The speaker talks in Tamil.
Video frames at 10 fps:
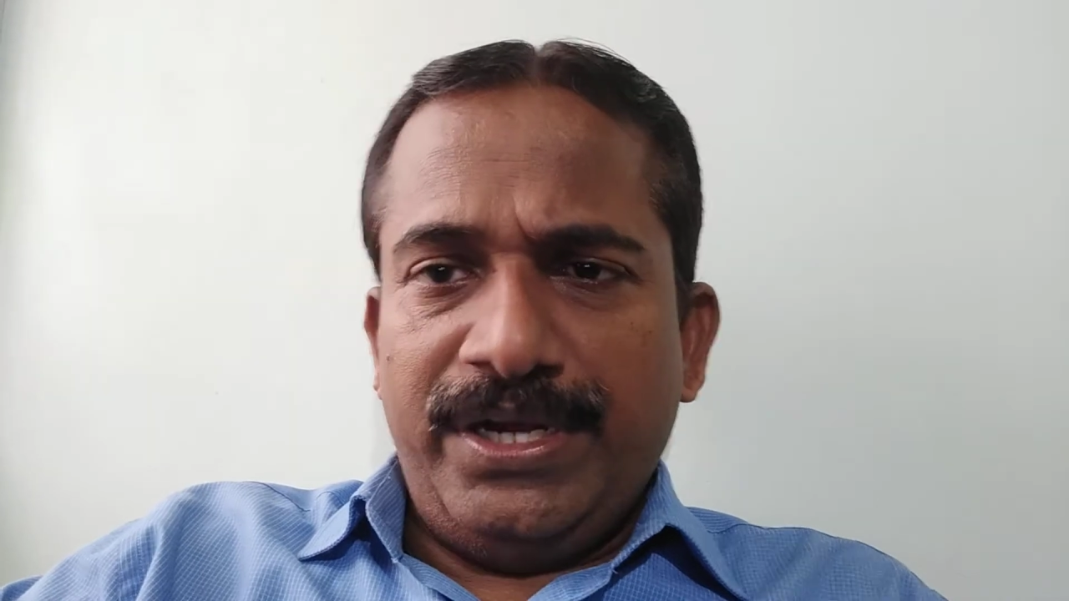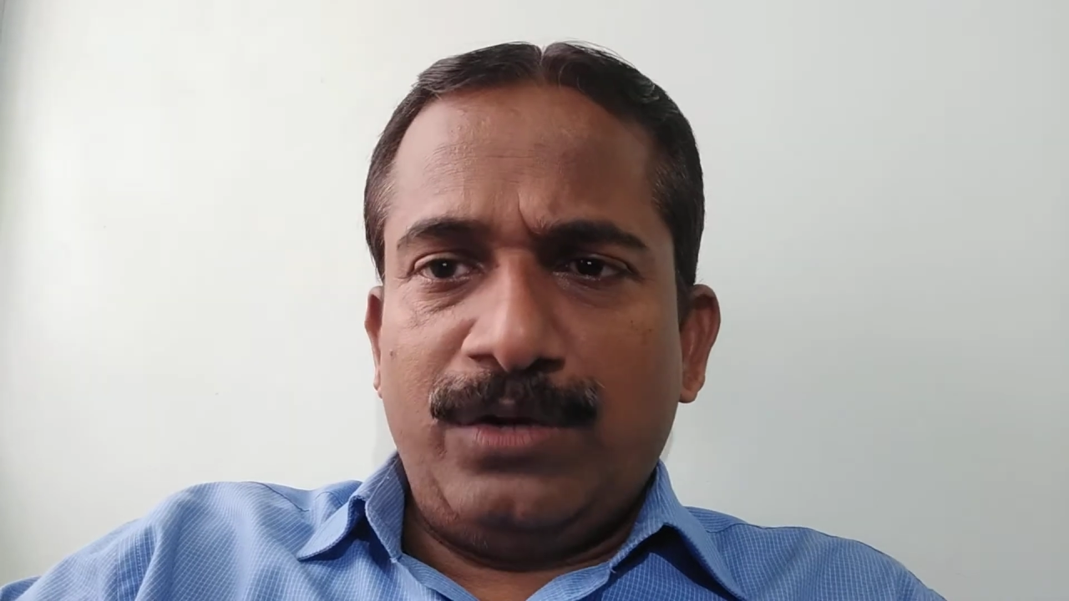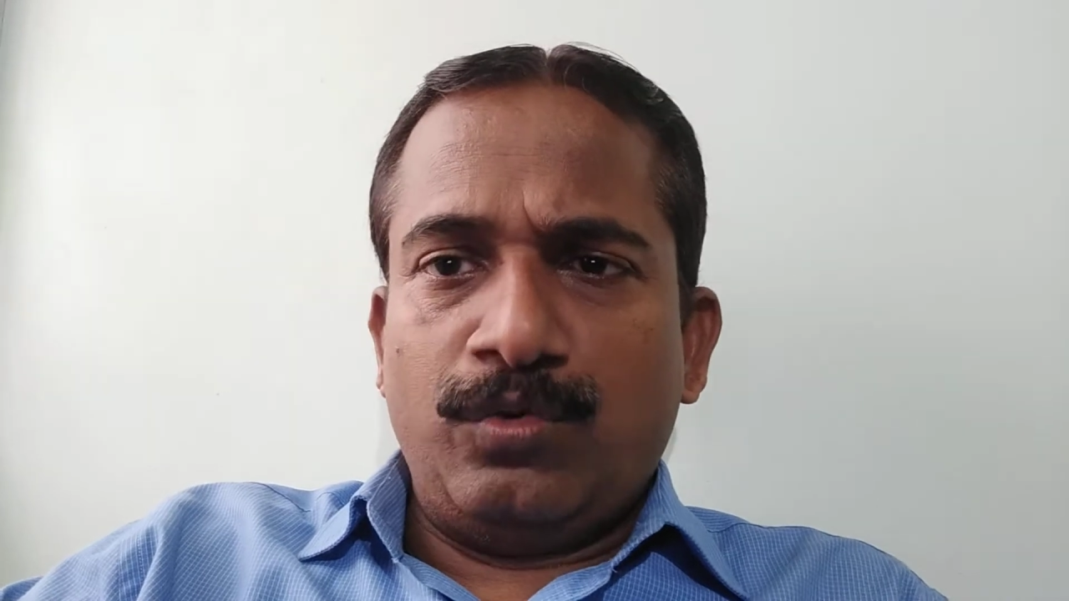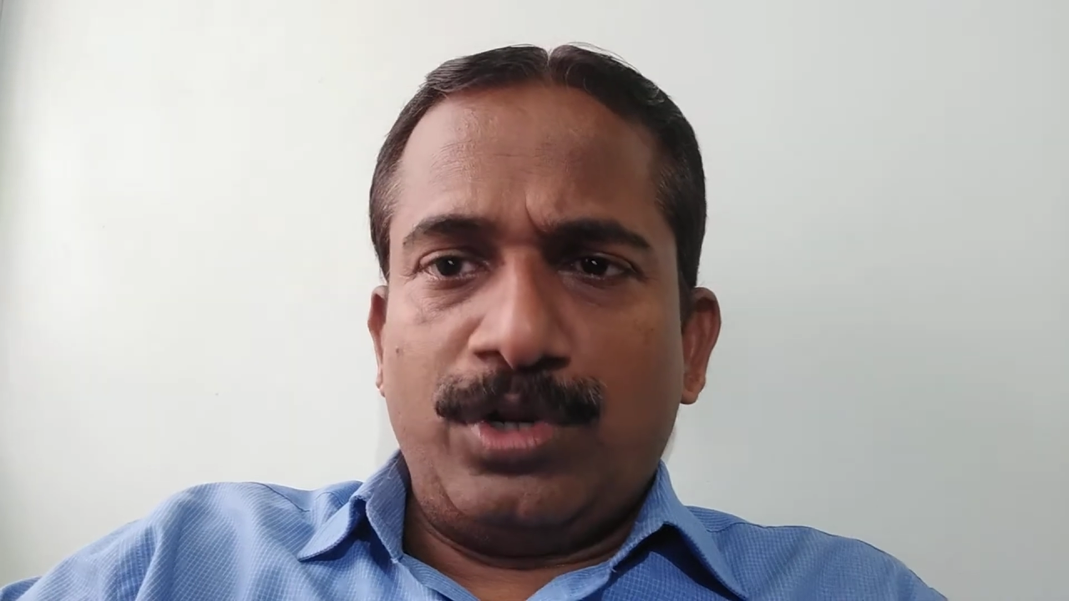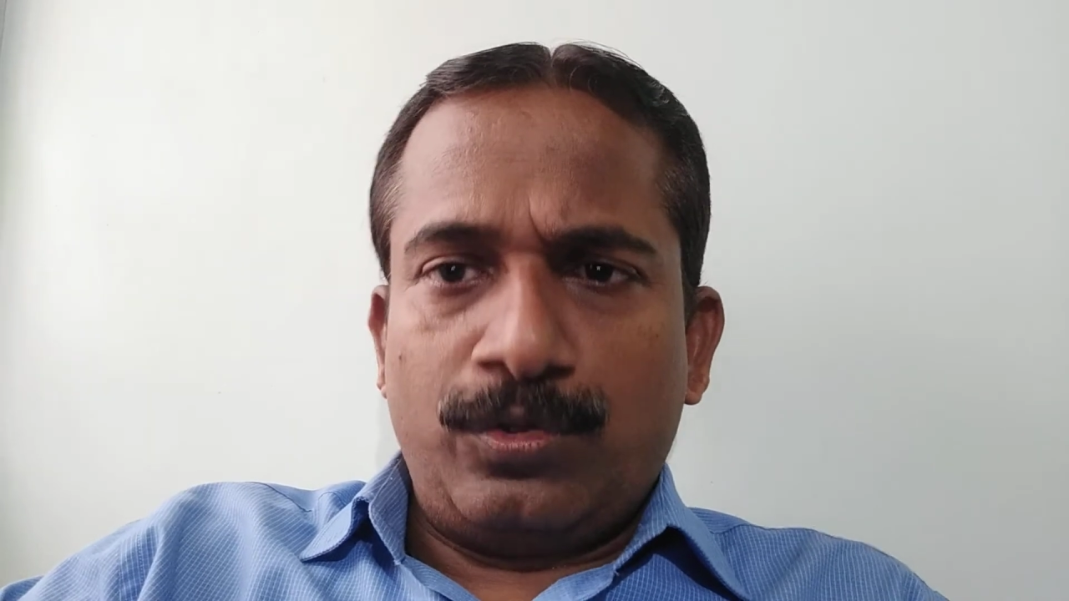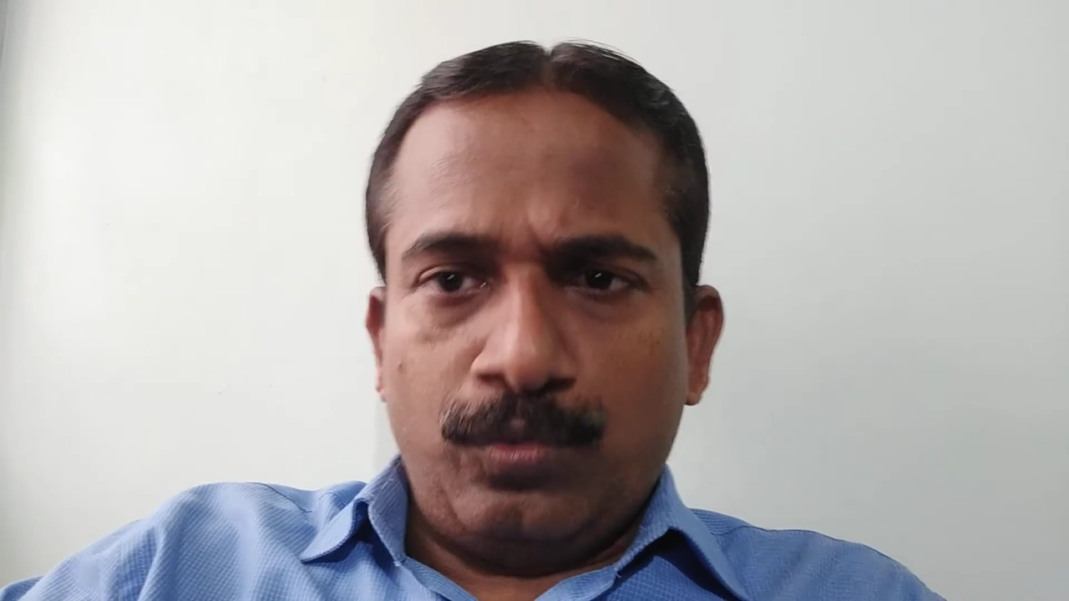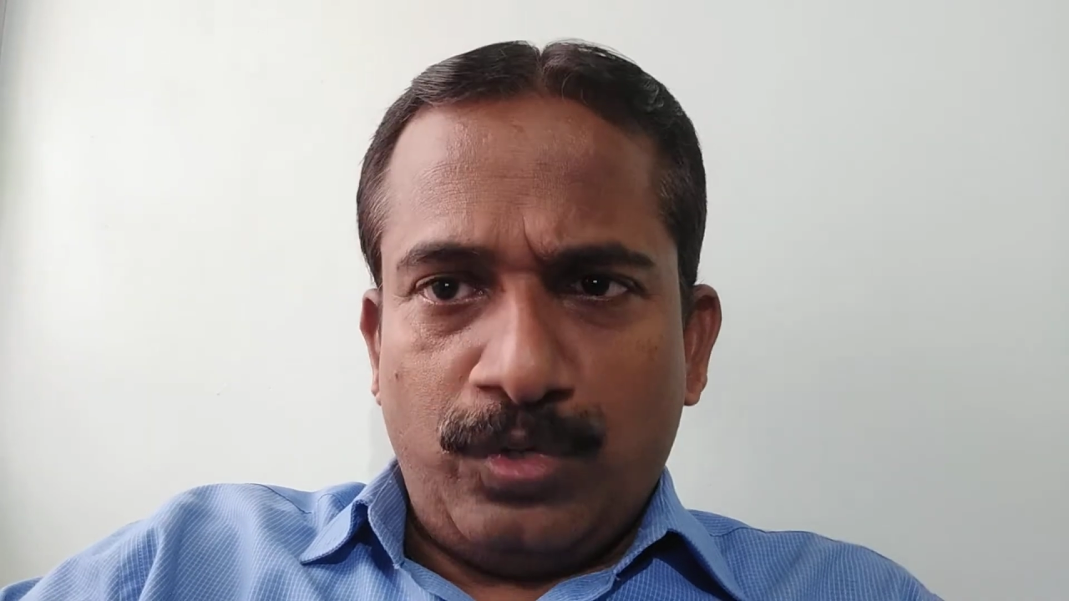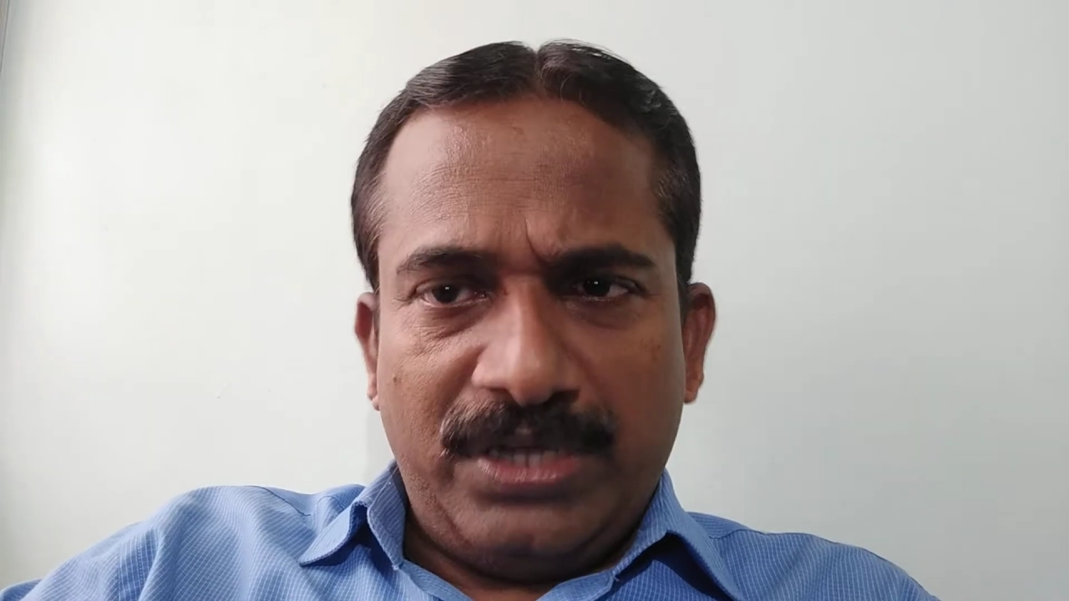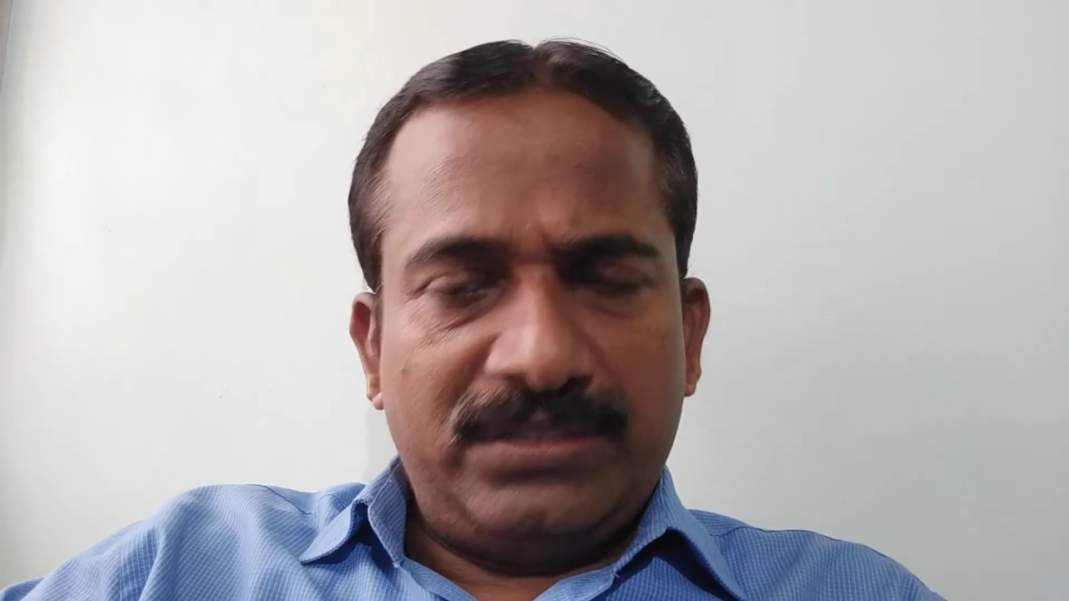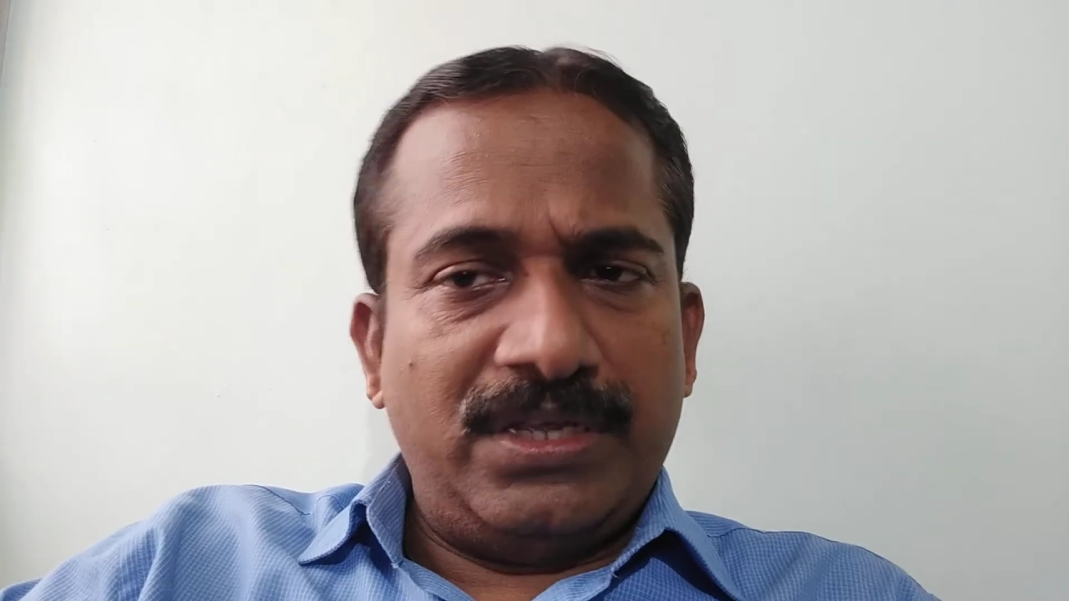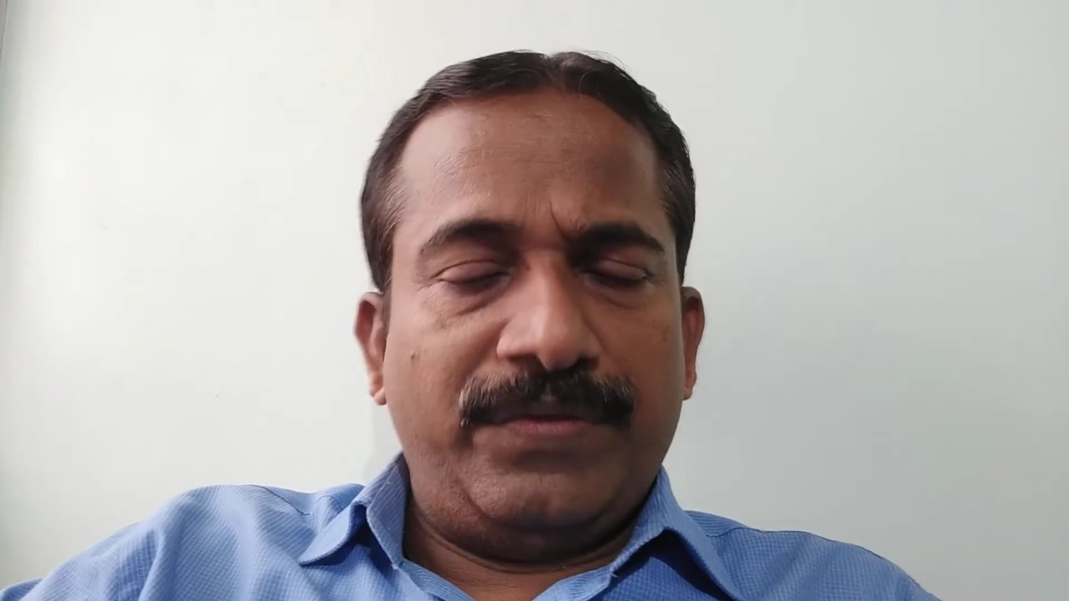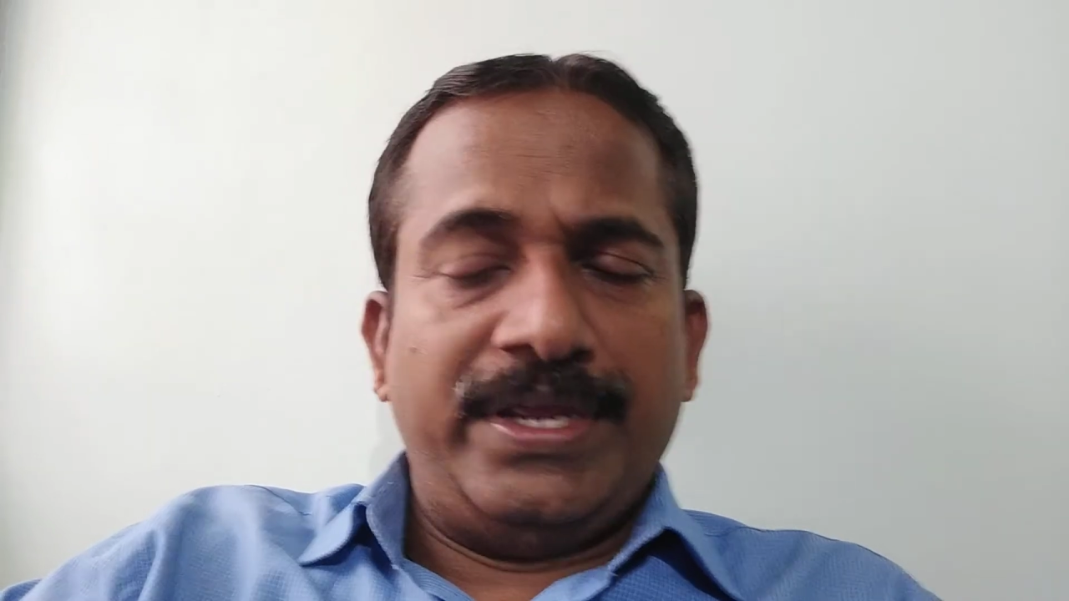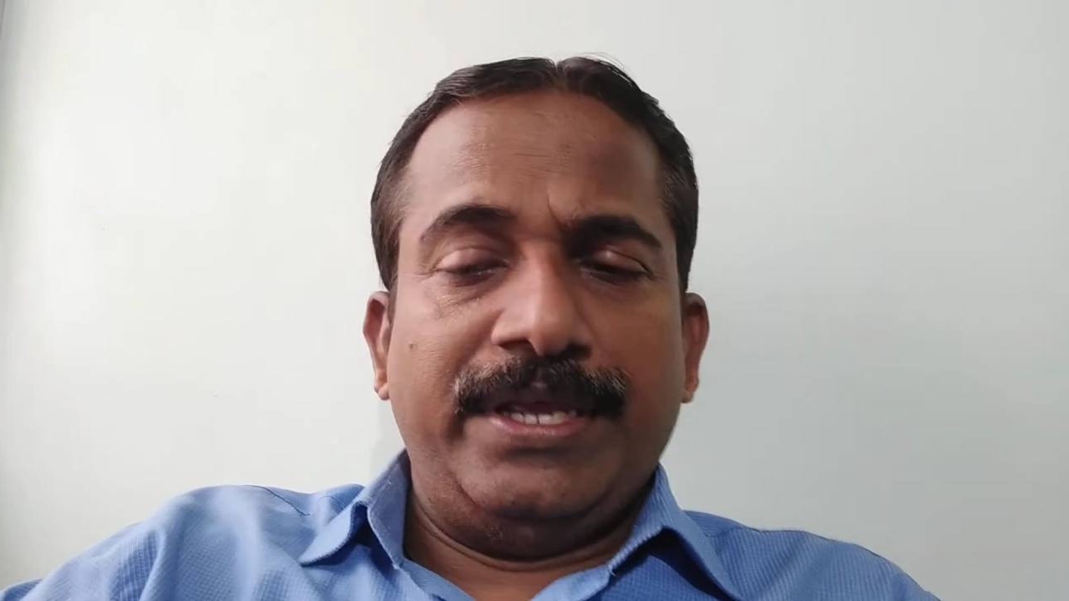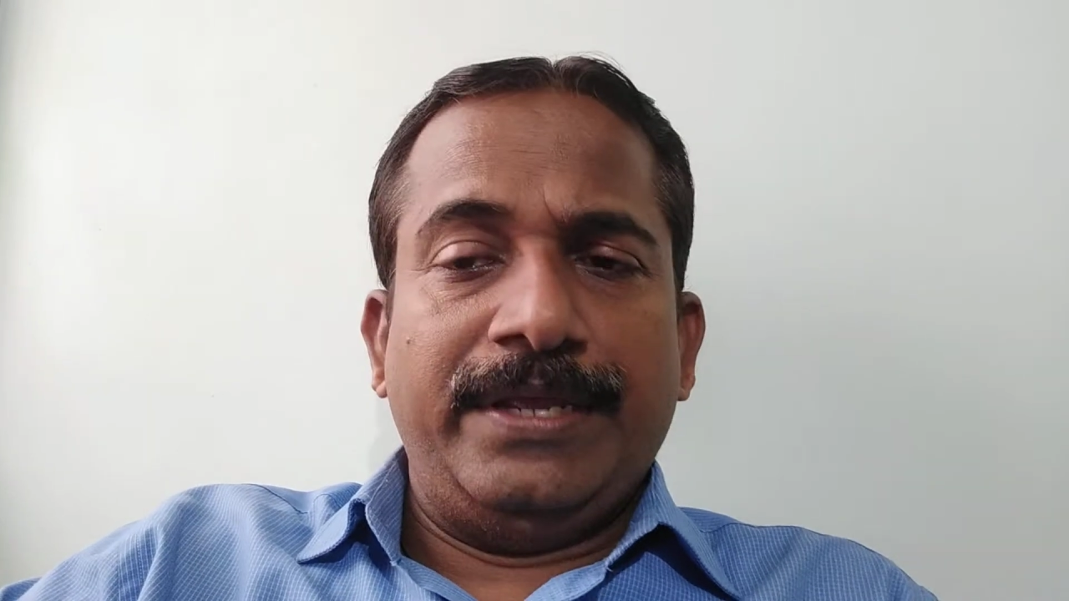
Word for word: என்று உனக்கு உணர்த்தவே